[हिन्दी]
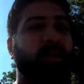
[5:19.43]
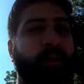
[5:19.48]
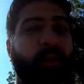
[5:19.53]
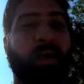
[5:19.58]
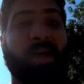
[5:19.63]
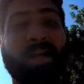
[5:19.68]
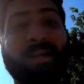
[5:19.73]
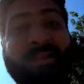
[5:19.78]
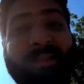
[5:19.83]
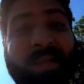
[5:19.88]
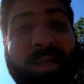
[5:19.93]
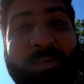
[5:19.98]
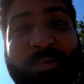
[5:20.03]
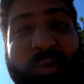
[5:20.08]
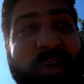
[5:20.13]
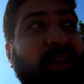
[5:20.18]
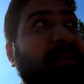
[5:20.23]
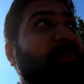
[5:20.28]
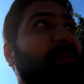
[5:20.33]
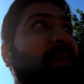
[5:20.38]
गाइड साहब
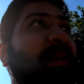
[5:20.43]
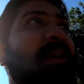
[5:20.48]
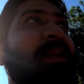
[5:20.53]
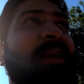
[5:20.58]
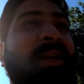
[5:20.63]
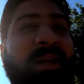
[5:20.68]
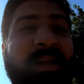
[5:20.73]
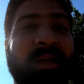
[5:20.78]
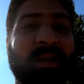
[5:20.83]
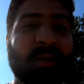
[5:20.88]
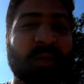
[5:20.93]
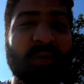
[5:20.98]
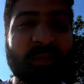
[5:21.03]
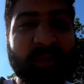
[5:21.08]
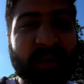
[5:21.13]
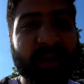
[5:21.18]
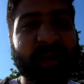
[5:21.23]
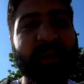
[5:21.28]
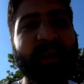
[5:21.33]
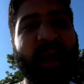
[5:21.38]
जो एक्सप्लेन कर रहे हैं ना
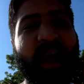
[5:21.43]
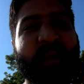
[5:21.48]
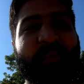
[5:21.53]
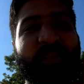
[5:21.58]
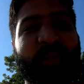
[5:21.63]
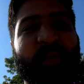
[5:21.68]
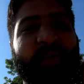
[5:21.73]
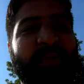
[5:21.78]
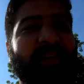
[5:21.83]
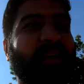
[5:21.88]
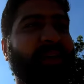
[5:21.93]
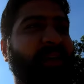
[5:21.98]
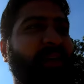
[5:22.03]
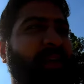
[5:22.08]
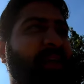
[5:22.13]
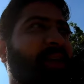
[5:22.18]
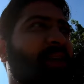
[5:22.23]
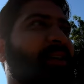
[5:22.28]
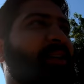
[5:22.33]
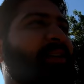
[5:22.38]
उसमें टाइम बहुत
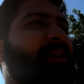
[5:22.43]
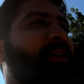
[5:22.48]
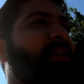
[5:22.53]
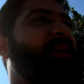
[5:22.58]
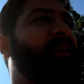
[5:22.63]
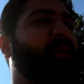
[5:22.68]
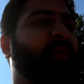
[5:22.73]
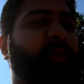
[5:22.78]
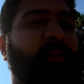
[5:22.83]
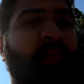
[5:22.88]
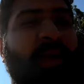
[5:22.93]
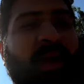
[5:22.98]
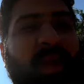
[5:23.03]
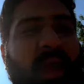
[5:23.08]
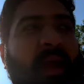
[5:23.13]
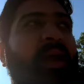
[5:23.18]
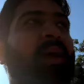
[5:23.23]
लगेगा तो मैं क्या